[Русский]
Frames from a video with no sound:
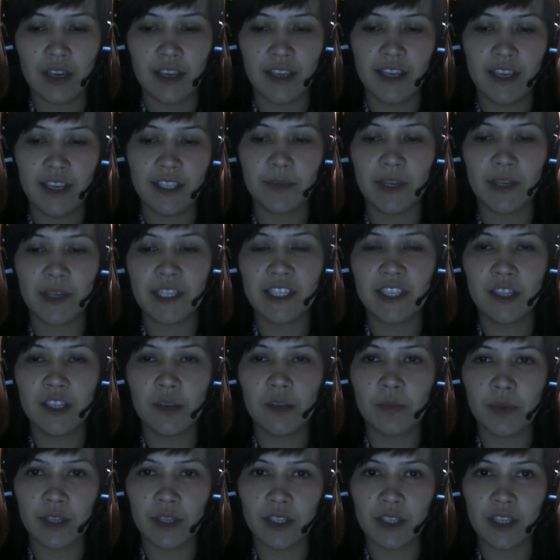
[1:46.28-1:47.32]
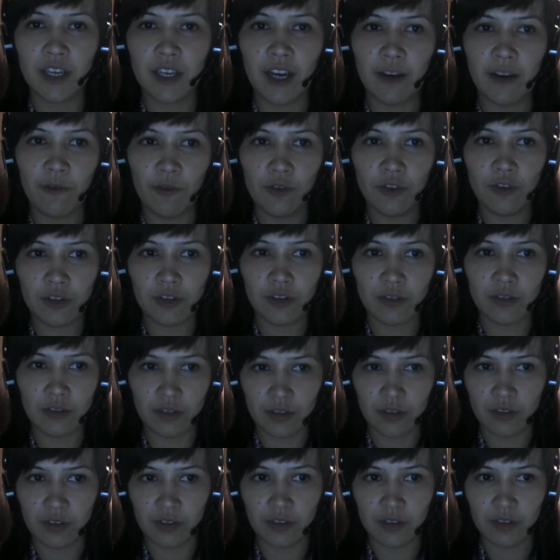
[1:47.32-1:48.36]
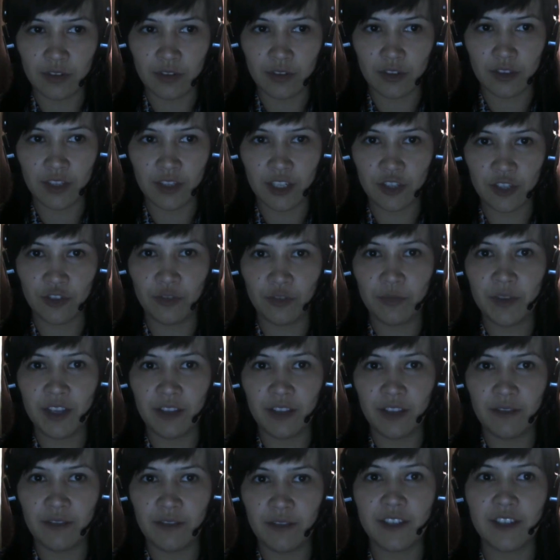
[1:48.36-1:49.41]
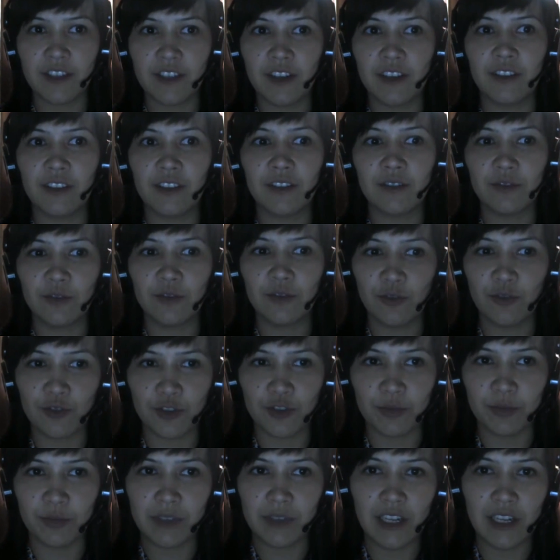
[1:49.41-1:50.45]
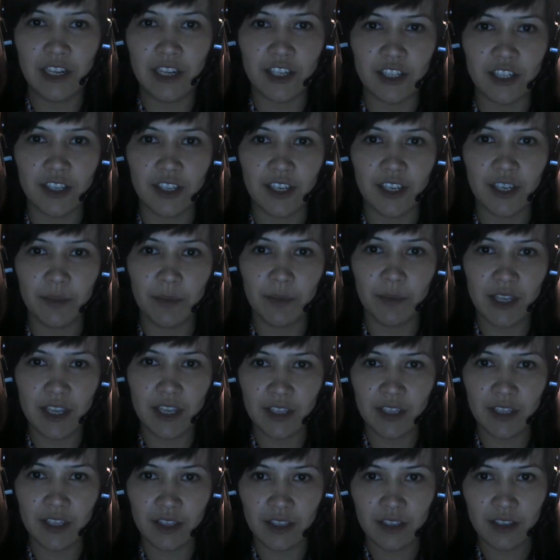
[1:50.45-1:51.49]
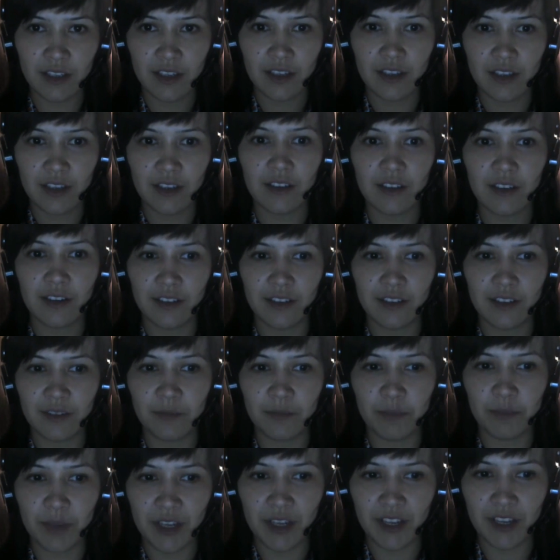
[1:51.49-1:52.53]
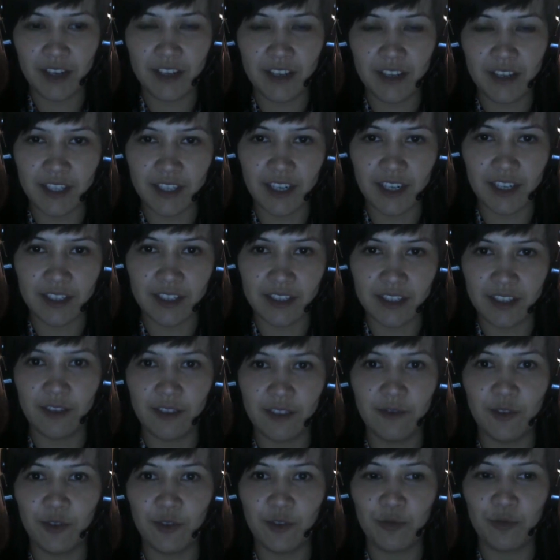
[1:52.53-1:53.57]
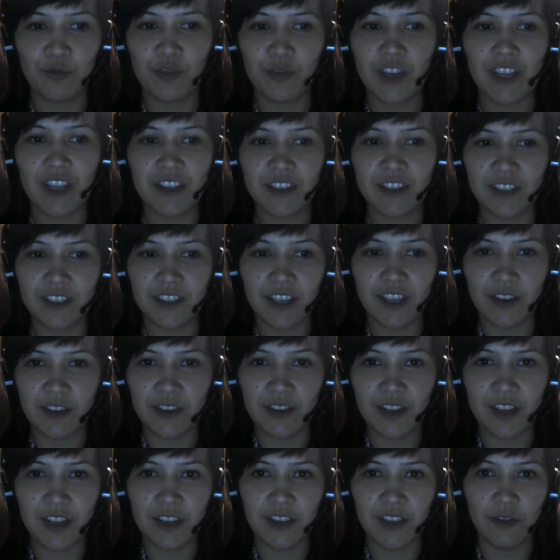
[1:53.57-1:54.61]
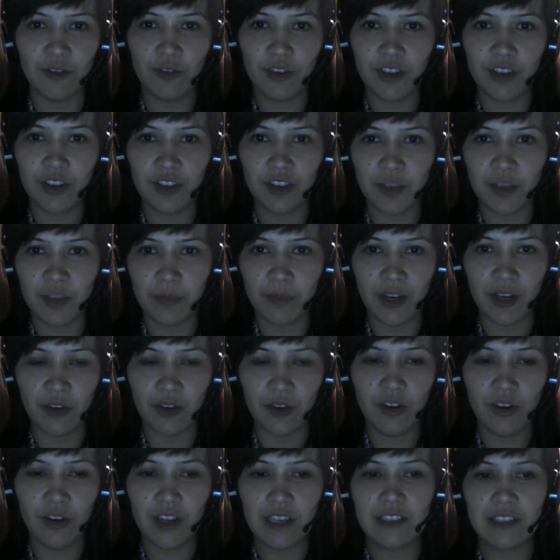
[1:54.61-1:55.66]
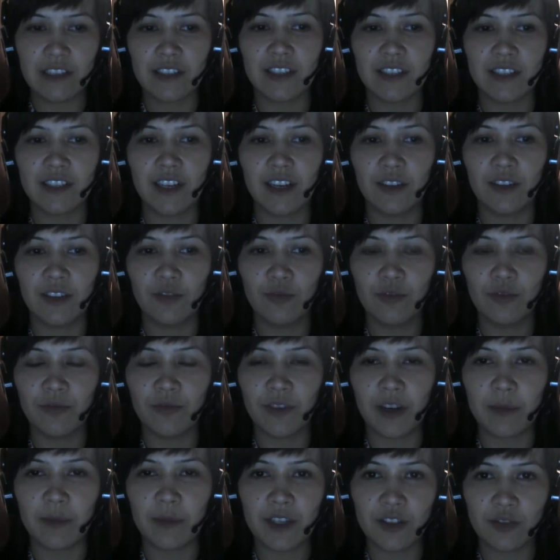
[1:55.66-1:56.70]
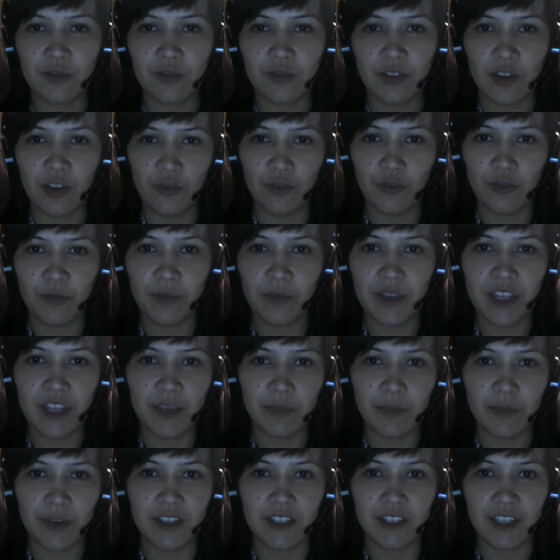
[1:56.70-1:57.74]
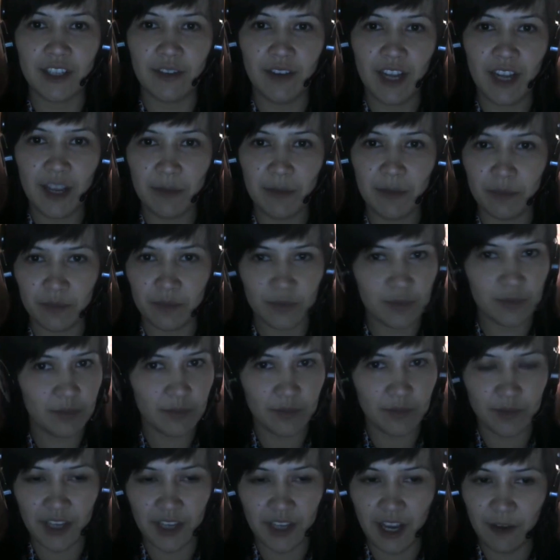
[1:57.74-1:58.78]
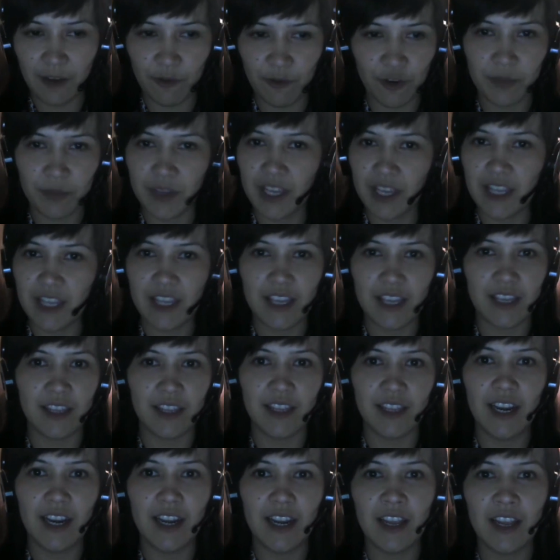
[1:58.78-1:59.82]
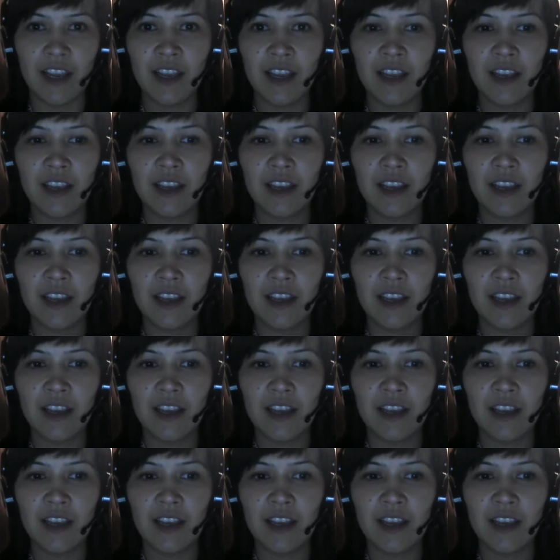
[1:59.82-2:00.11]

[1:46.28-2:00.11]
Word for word: Я спросила про договор, на что мне ответили, должен быть личный кабинет при регистрации. Я говорю, ну я не знаю ни логина, ни пароля. Они сказали, ну информацию такую мы не предоставляем, договор мне не дали